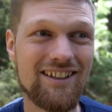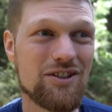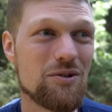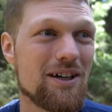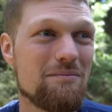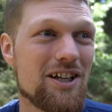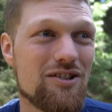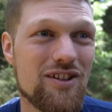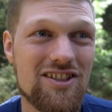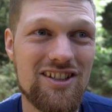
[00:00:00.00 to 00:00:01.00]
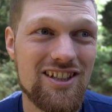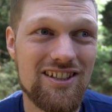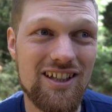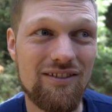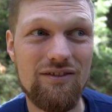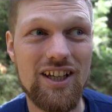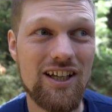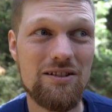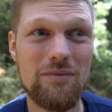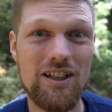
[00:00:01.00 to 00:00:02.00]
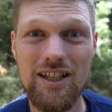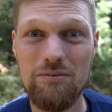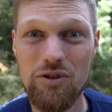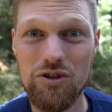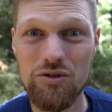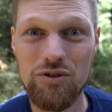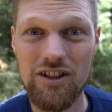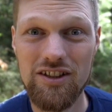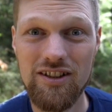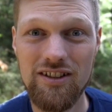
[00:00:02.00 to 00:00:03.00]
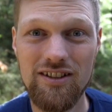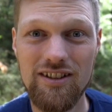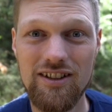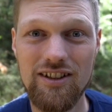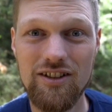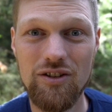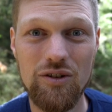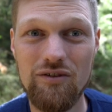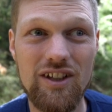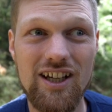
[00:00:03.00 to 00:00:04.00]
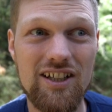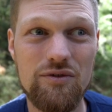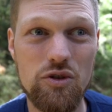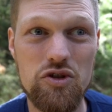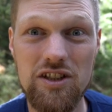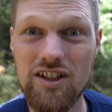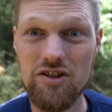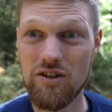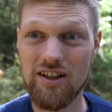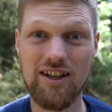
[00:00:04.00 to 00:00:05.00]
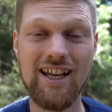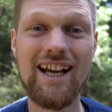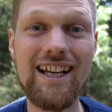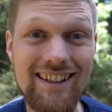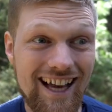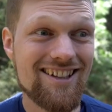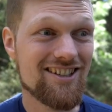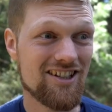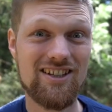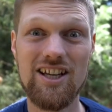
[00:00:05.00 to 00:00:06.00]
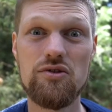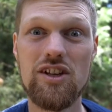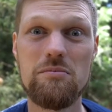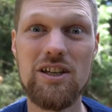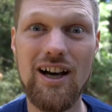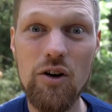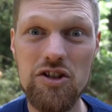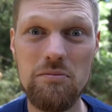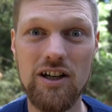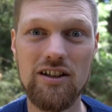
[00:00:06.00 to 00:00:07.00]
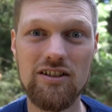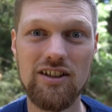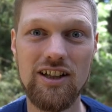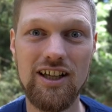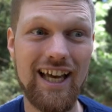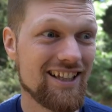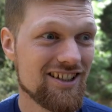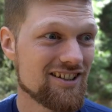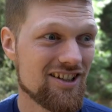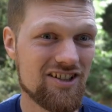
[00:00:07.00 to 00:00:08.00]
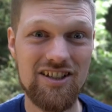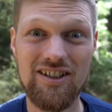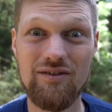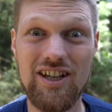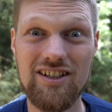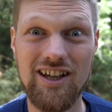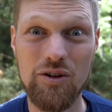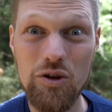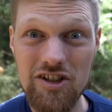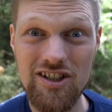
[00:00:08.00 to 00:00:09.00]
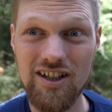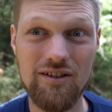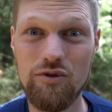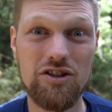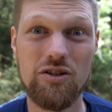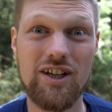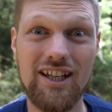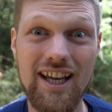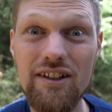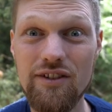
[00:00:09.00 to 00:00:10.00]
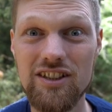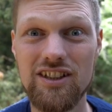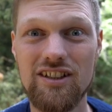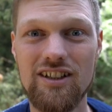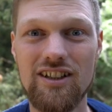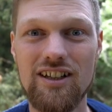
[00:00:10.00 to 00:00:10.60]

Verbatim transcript: So ein Mensch wird sich nicht denken, wie kann ich mein Leben kontrollieren oder wie kann ich funktionieren, sondern das ist das, was mich ausmacht. Hätte ich das nicht, dann wäre ich kein Künstler, dann würde ich auch kein Geld verdienen.